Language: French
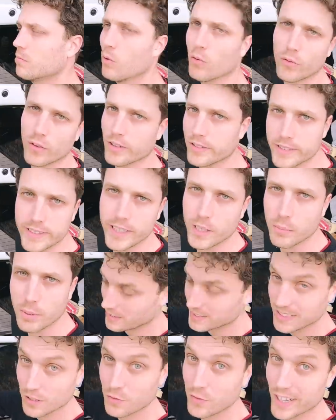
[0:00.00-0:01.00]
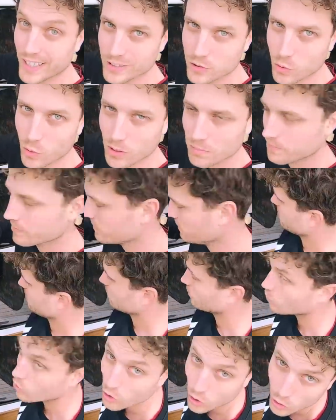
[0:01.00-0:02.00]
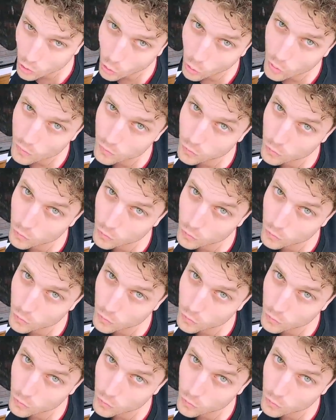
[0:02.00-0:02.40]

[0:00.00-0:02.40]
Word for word: Bon enfin, il est pas assez flex quoi. Donc en gros,